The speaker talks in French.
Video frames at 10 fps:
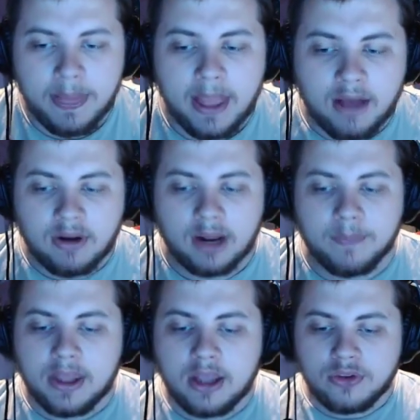Voilà.
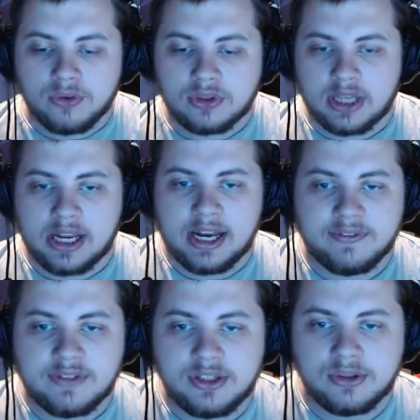Donc la
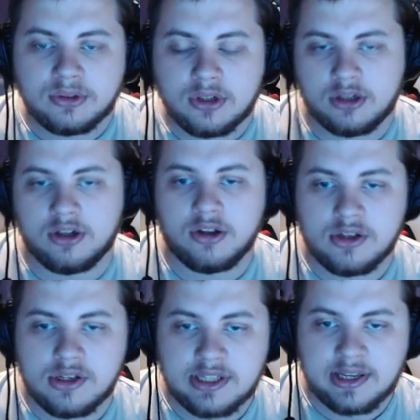vidéo,
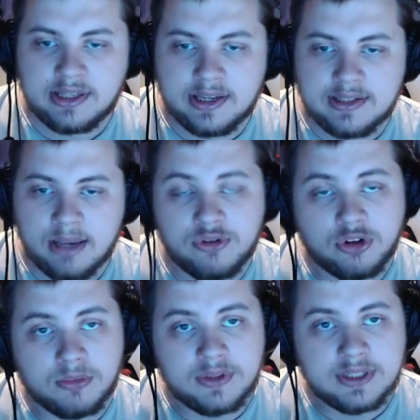euh, ça va être très simple. Je vais
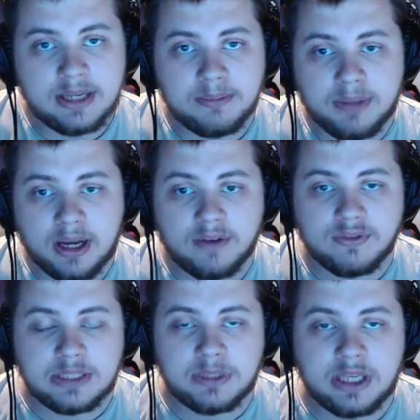commencer par vous
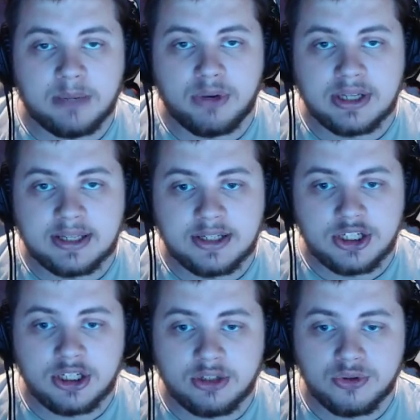expliquer un peu la
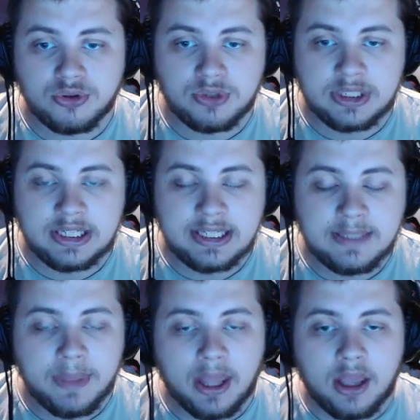stratégie que j'utilise.
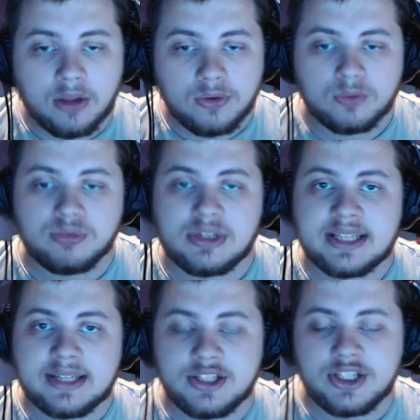Donc pour la
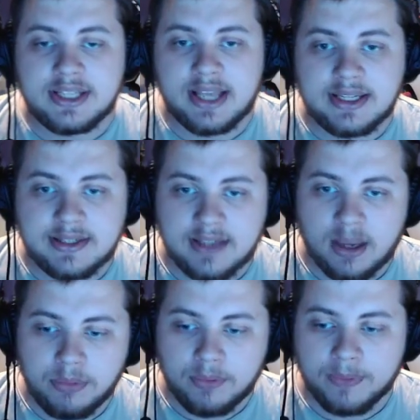stratégie, c'est assez
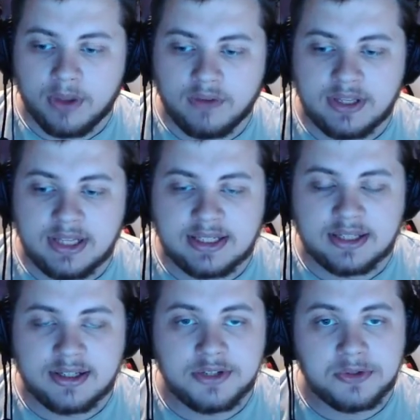simple. En fait, la
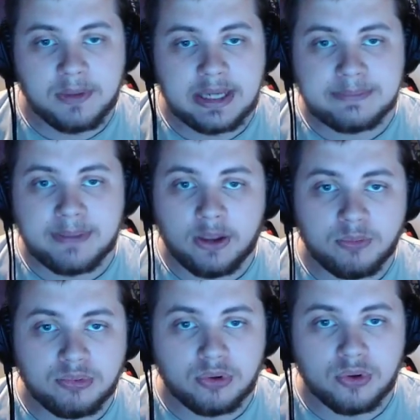stratégie se base pareil que
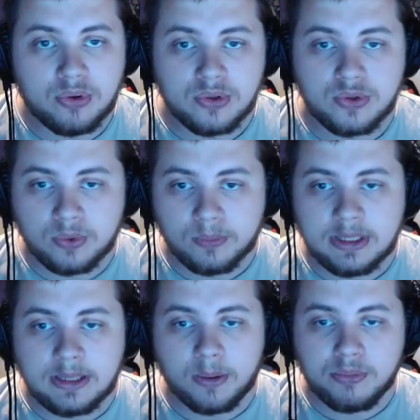pour le
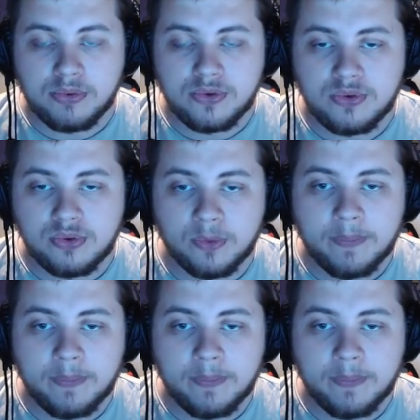zombie euh, plus duo.